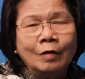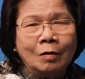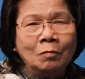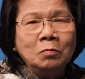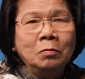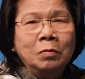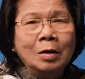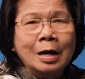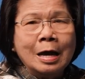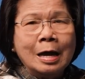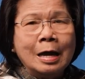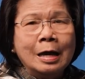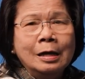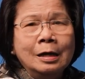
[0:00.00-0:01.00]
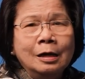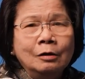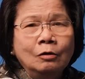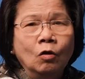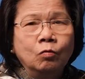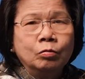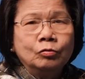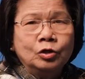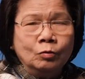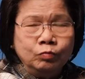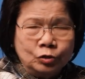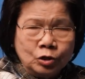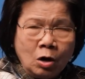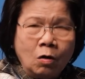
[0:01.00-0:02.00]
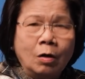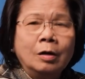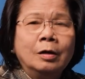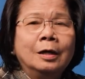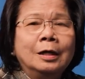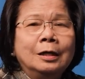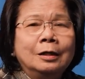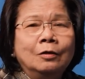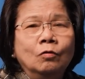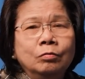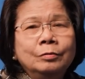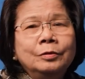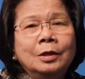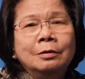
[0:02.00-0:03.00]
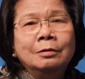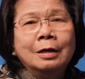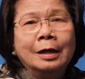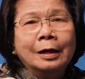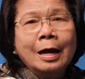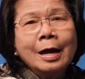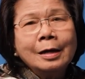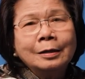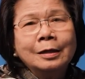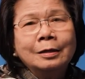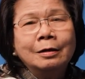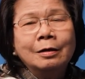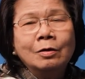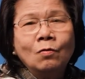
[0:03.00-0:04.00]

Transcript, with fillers: vọng là cục trồng trọt cũng như là các cái cơ